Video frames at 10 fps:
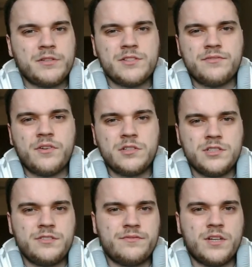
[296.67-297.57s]
po co
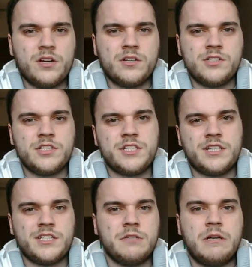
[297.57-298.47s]
wchodzić w kogoś
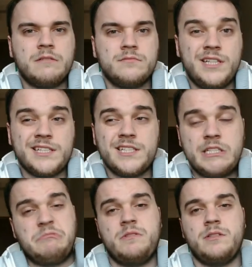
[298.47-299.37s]
życie na siłę? Nie
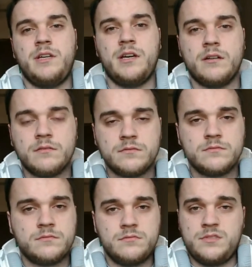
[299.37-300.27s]
chcesz? To nie.
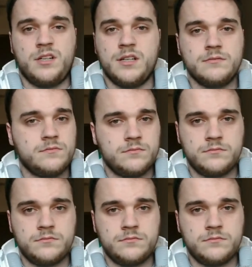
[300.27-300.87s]
Tyle.